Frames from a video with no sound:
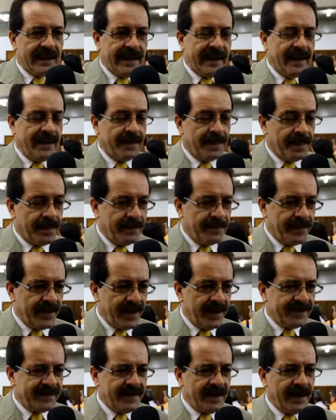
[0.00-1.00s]
É,
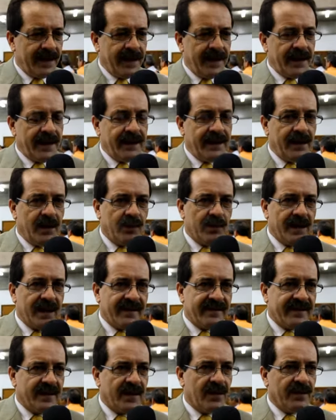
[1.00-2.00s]
essa
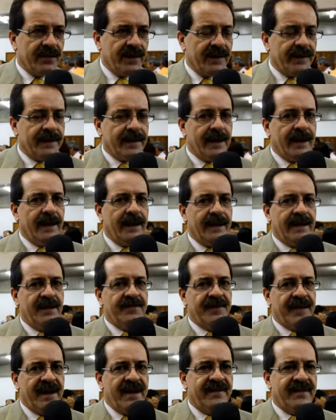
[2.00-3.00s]
inauguração, né,
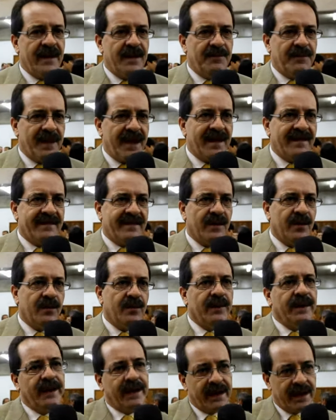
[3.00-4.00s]
referente à
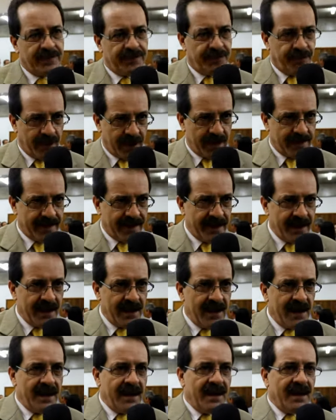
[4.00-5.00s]
ampliação e reforma
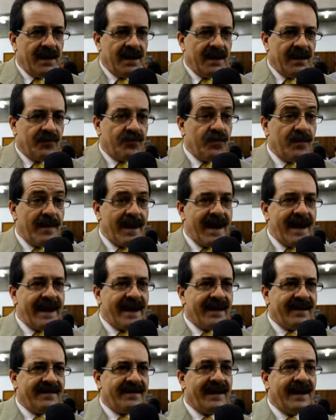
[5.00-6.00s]
de uma
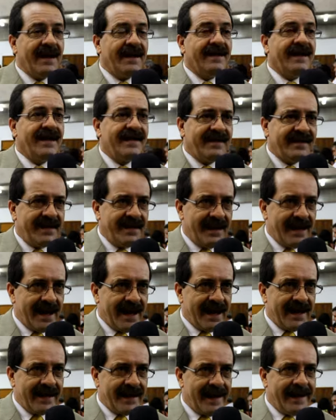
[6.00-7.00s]
área que será
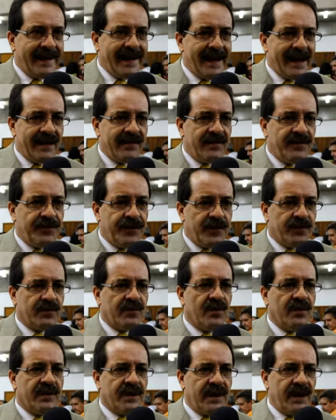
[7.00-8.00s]
destinada à análise
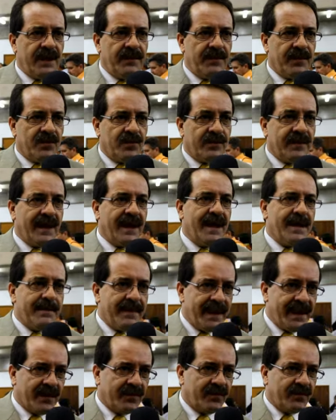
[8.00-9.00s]
físico-químico de
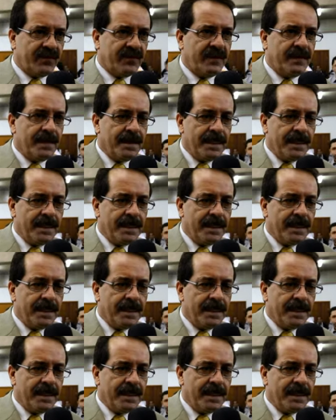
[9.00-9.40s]
alimentos,